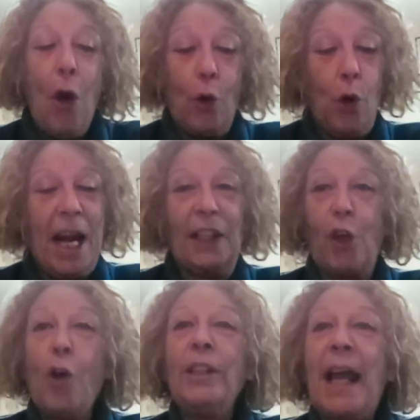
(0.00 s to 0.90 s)
con la
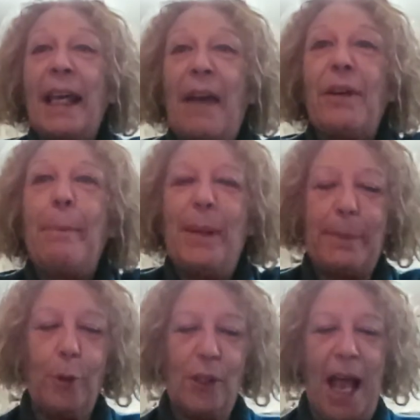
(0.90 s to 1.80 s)
donna che avrebbe
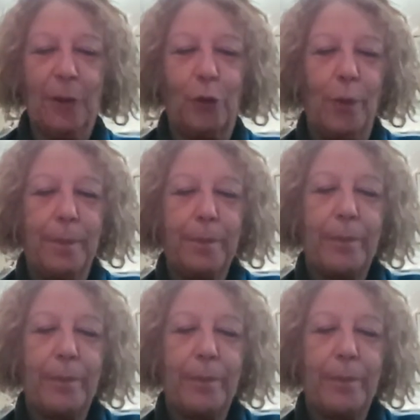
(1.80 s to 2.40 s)
sposato.